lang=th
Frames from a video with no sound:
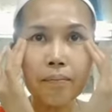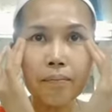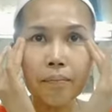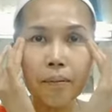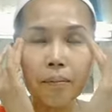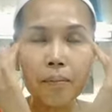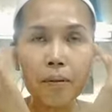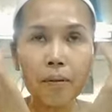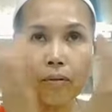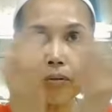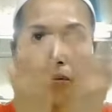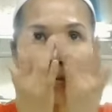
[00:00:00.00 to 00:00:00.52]

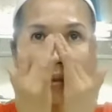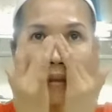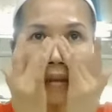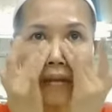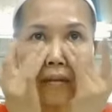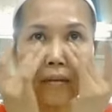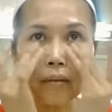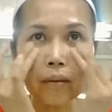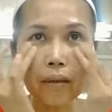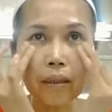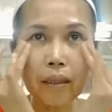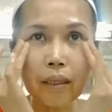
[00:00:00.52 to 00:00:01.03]
ผิว
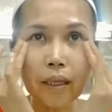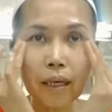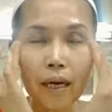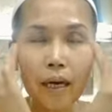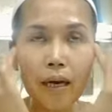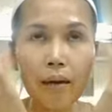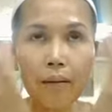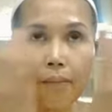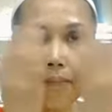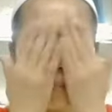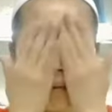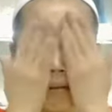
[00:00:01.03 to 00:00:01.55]
สดๆนะคะ
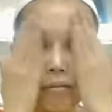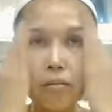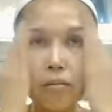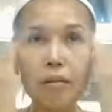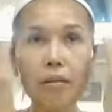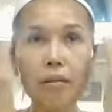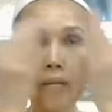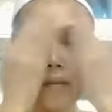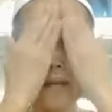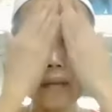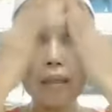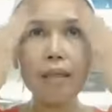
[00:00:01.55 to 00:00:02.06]
ผิว
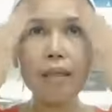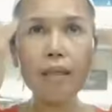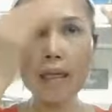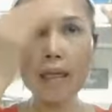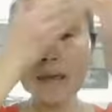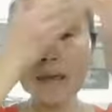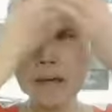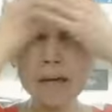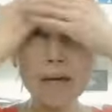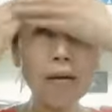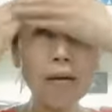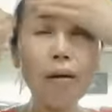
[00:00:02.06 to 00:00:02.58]
สดๆอันนี้
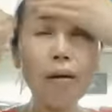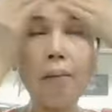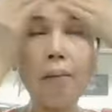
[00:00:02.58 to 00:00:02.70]
แล้วก็